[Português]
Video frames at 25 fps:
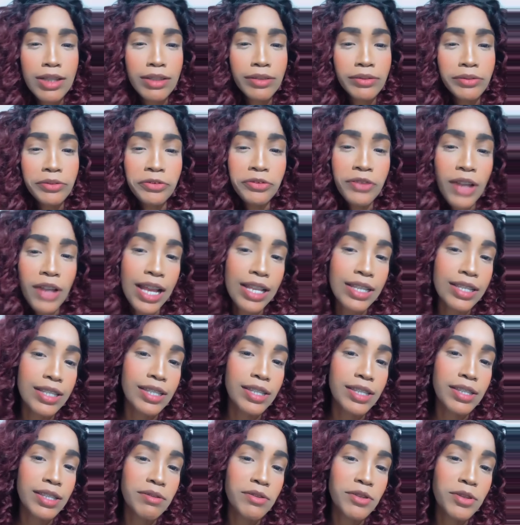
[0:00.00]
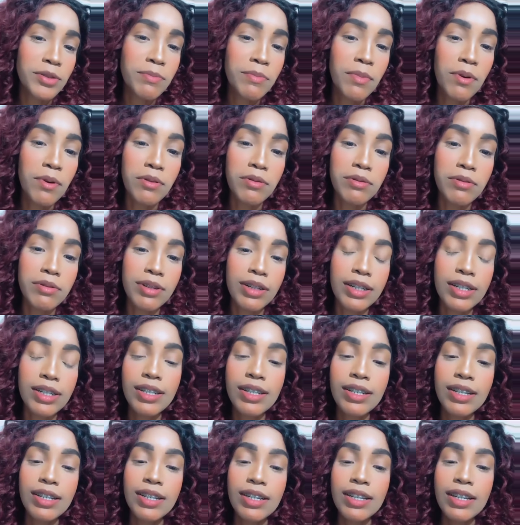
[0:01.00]
Fácil, de boa.
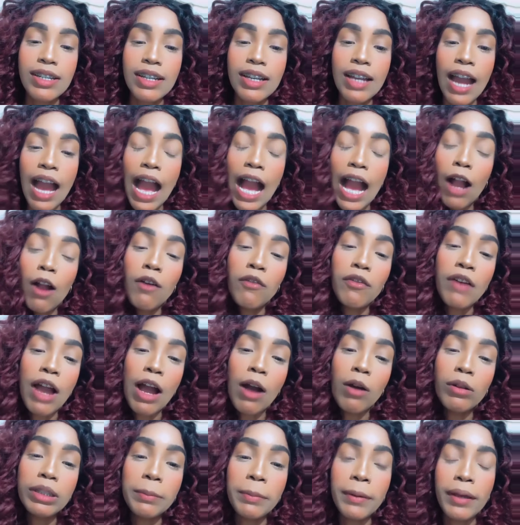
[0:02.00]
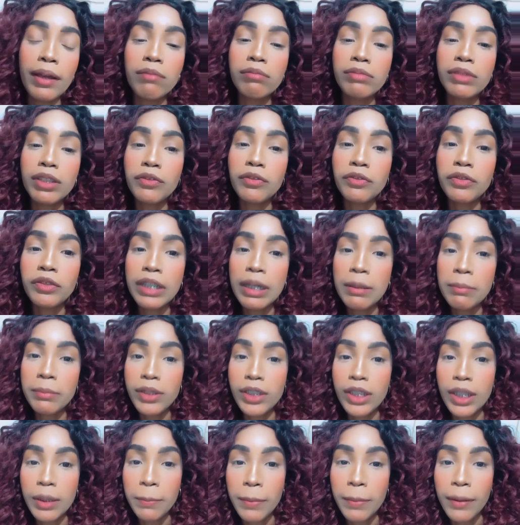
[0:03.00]
A, outra pergunta foi a
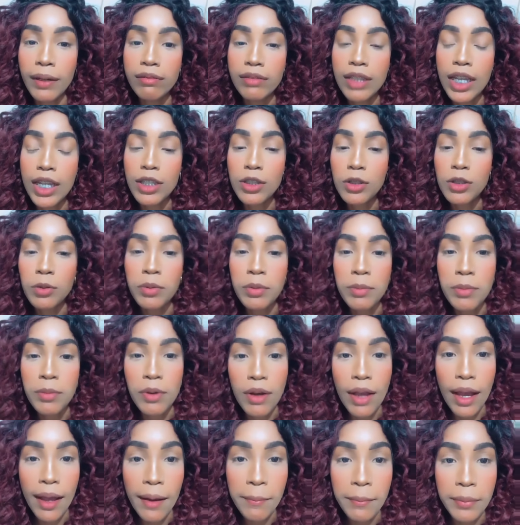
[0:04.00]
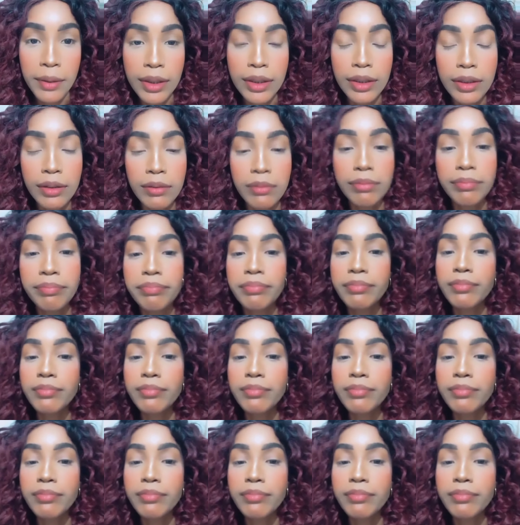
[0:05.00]
menina é sobre o meu cabelo.